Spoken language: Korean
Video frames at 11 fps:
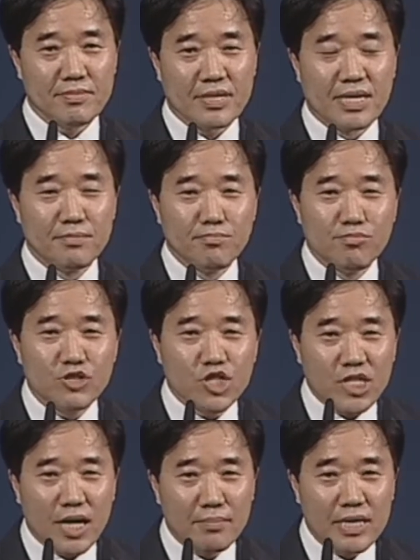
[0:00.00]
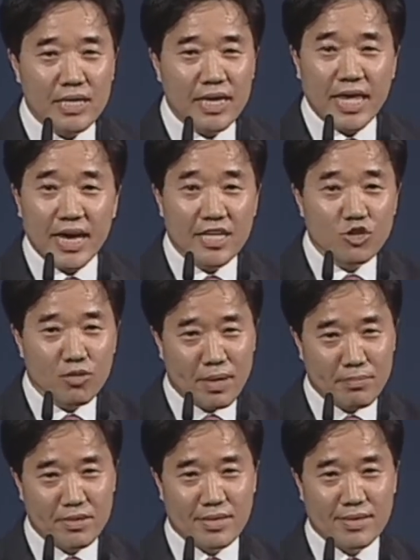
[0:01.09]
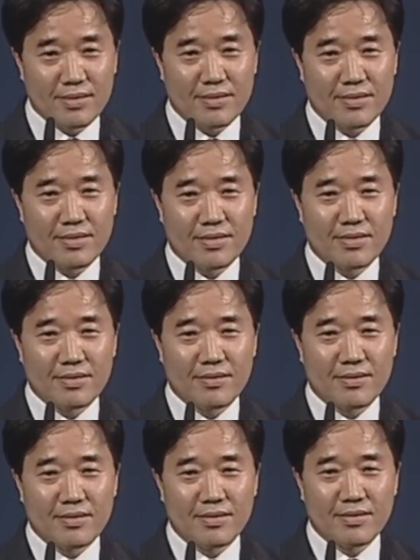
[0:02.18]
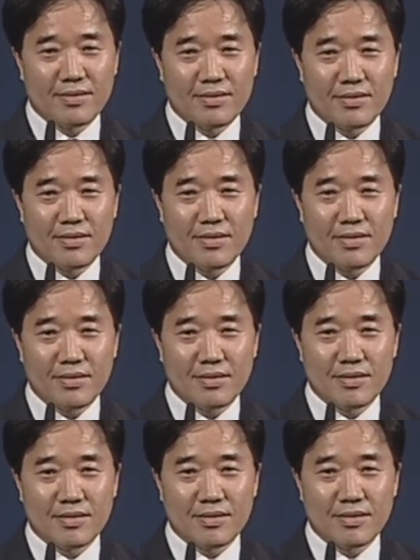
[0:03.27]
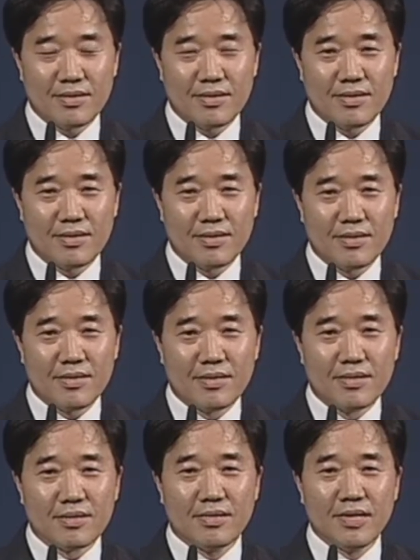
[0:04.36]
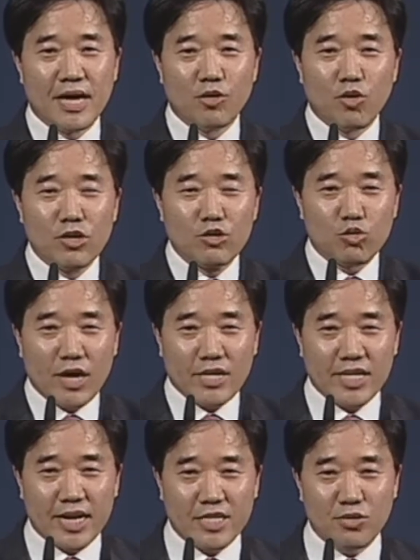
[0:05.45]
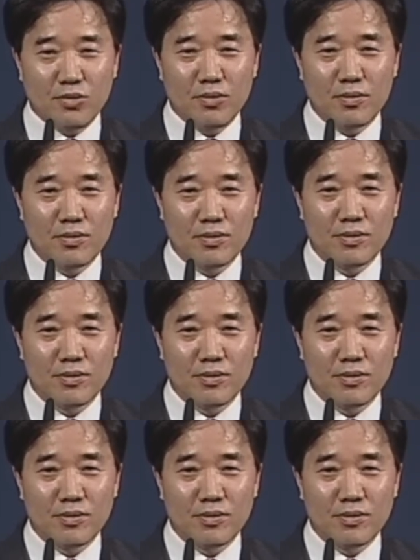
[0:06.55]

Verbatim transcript: 그는 무참히 깨어지고 맙니다. 어, 그의 용기도 다 사라지고